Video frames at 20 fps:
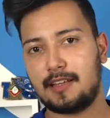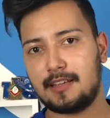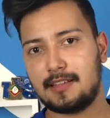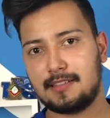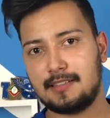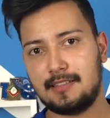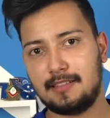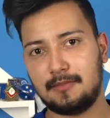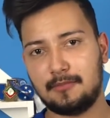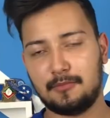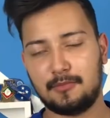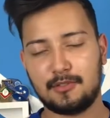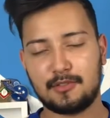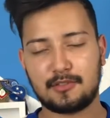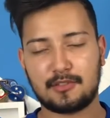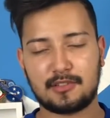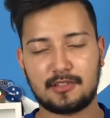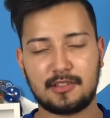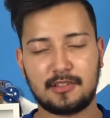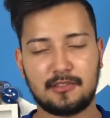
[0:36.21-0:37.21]
assim, muitos
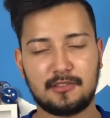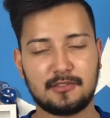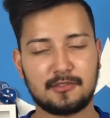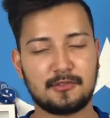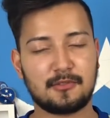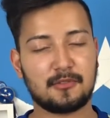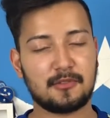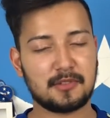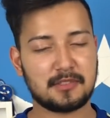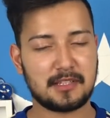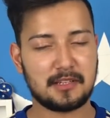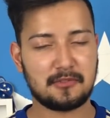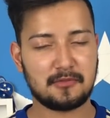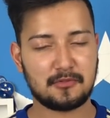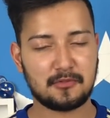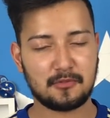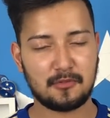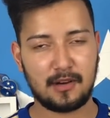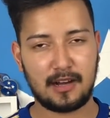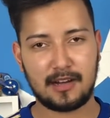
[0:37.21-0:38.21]
torcedores do Cruzeiro
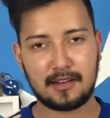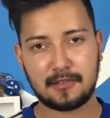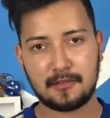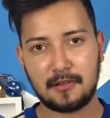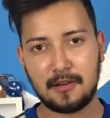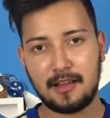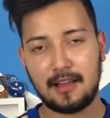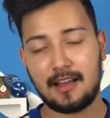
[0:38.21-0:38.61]
zoaram